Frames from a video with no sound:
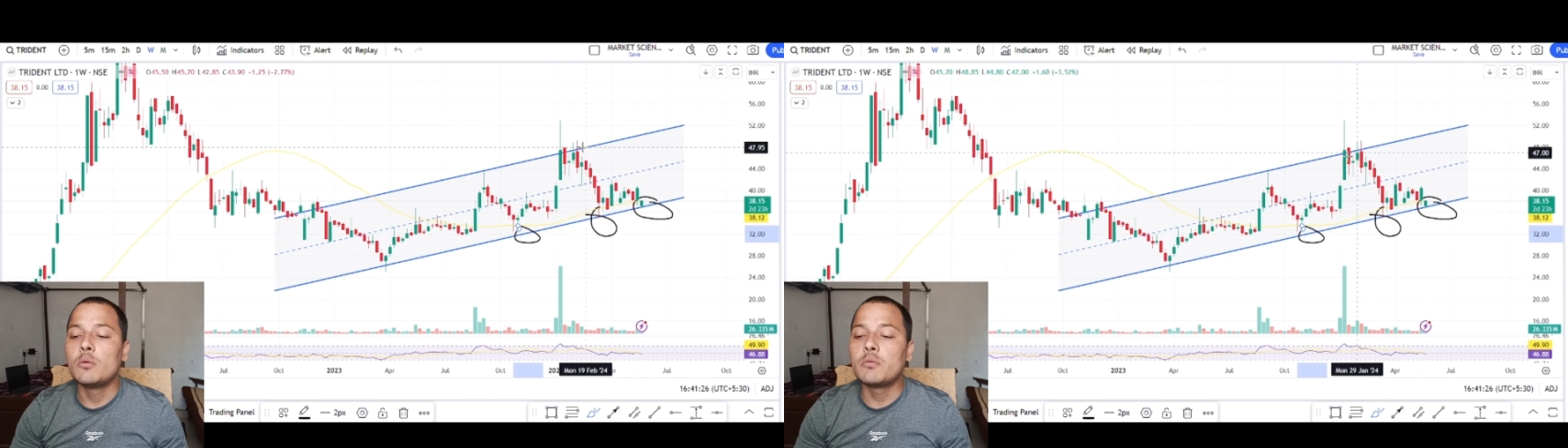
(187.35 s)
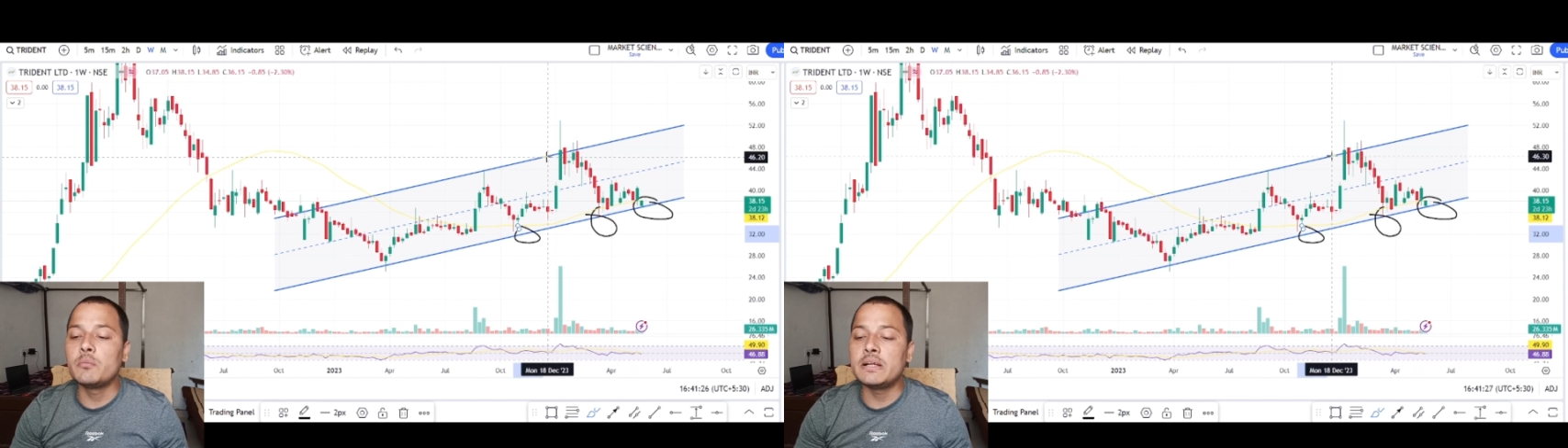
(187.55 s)

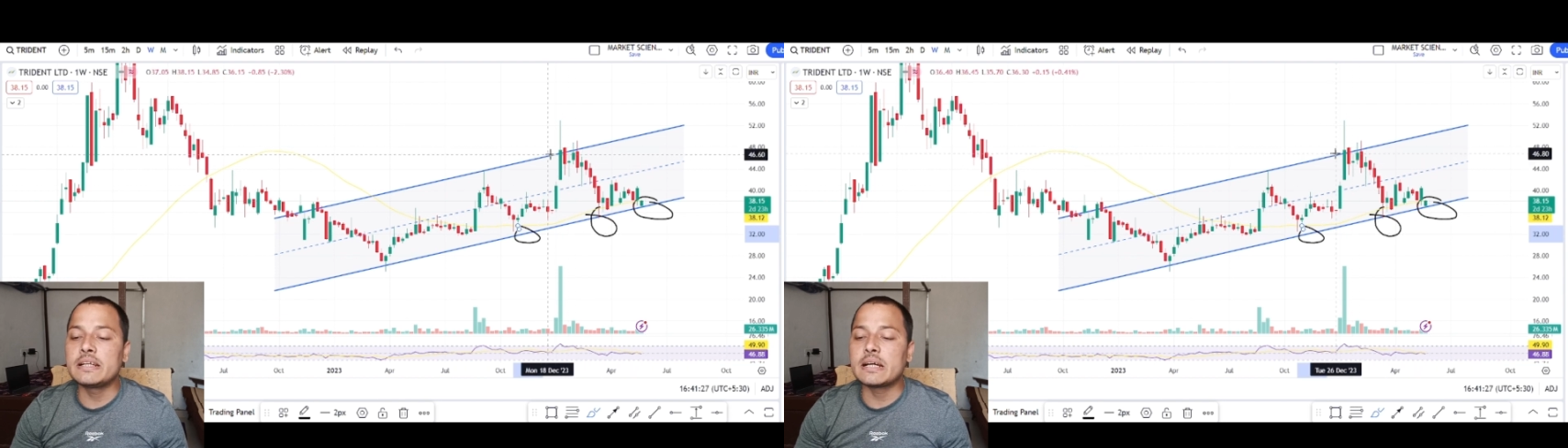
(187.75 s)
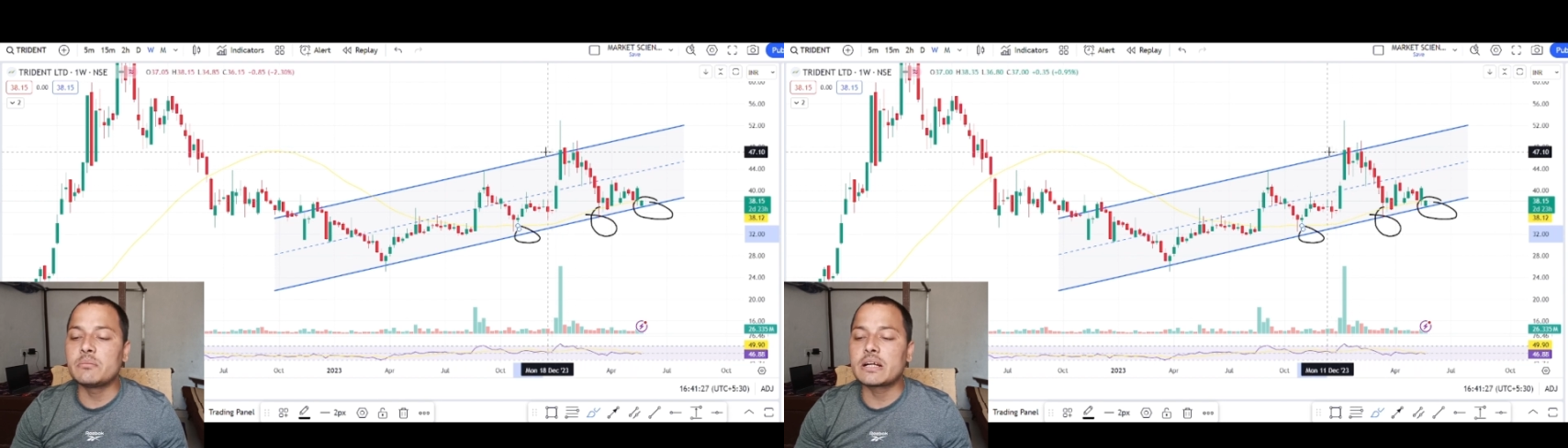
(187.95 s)

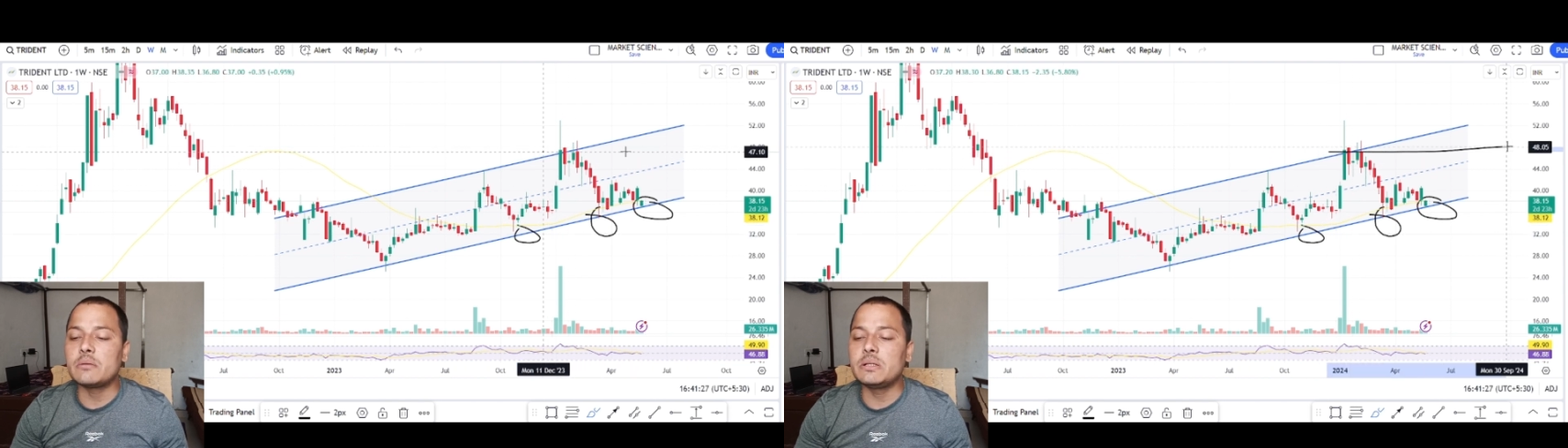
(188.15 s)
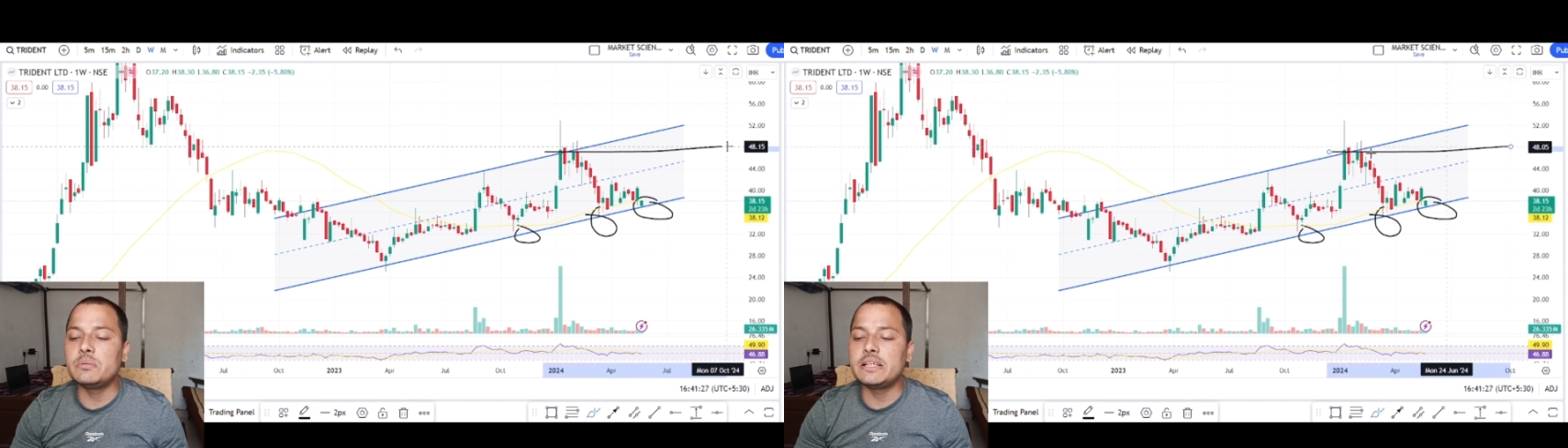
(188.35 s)
मोमेंटम
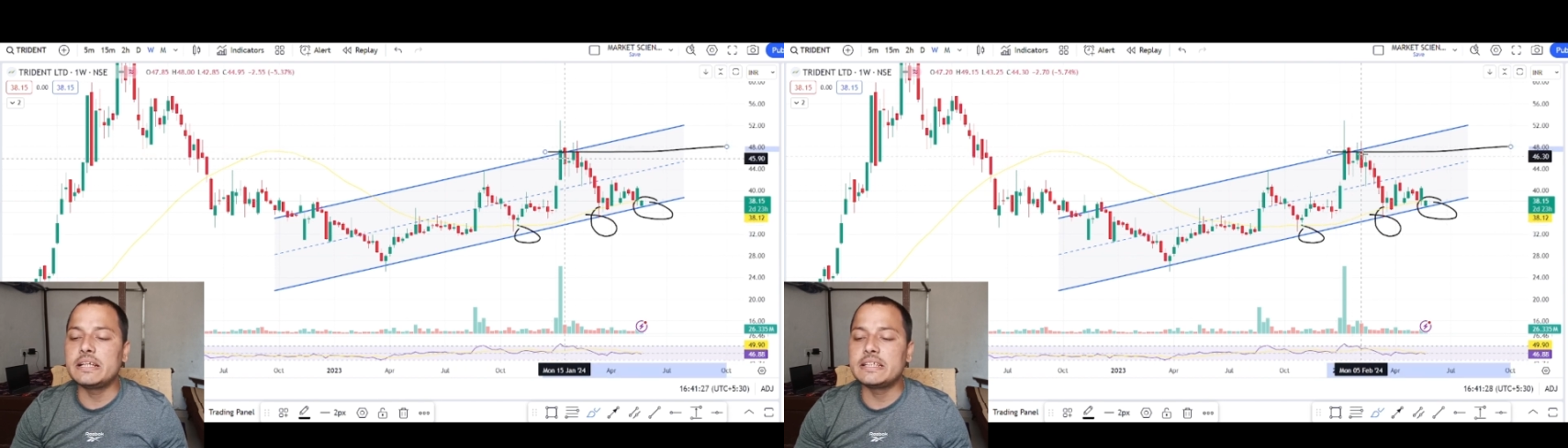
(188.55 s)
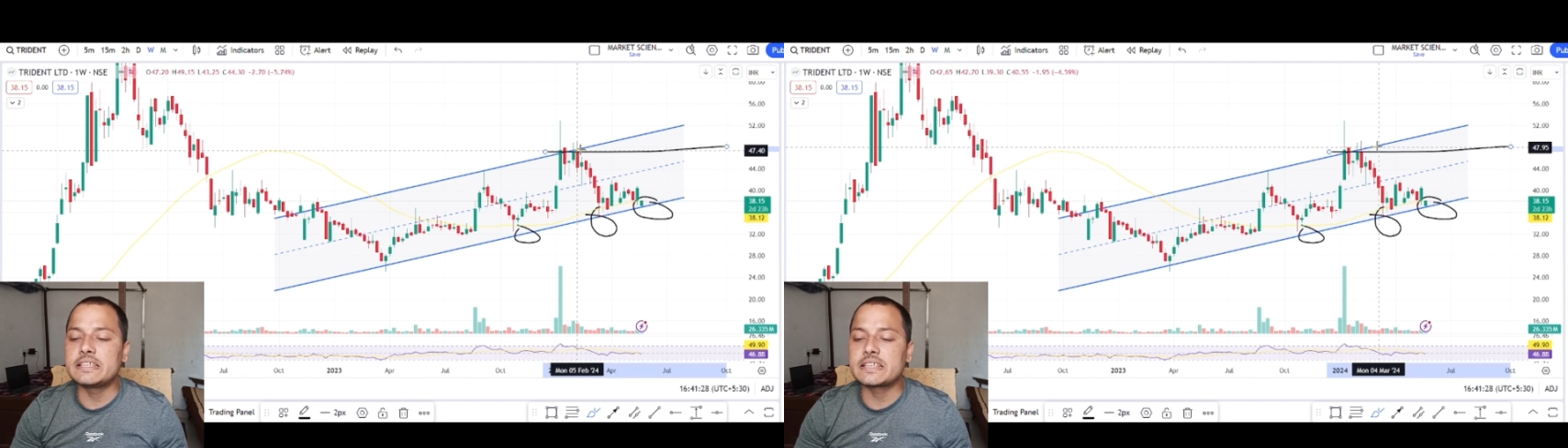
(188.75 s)
कभी भी
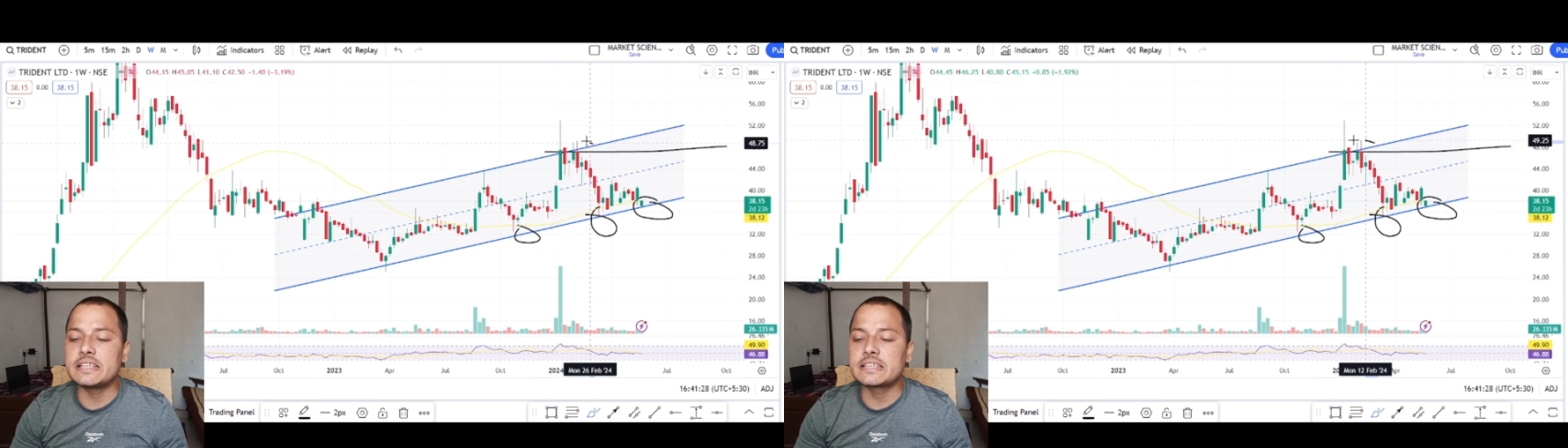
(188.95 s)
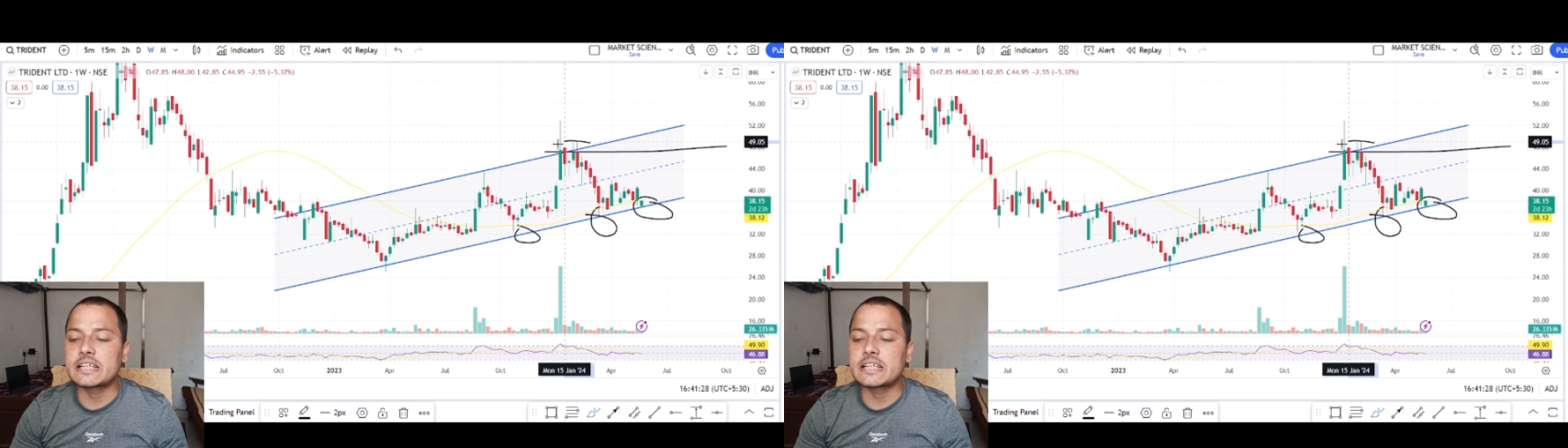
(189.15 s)
रेजिस्टेंस